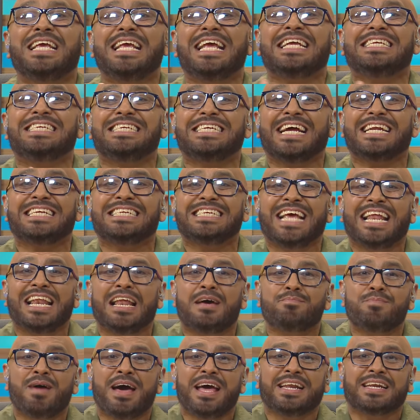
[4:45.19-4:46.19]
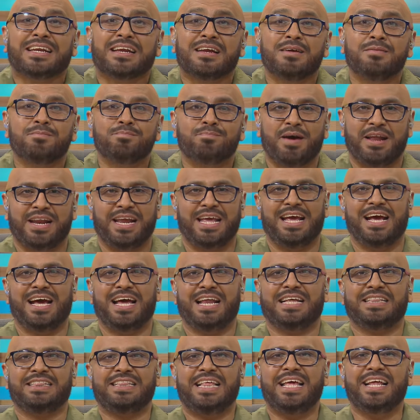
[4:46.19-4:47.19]
en echarse a la mar para
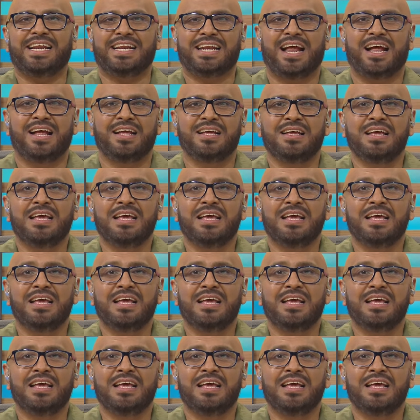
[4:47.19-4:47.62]
llegar a tierra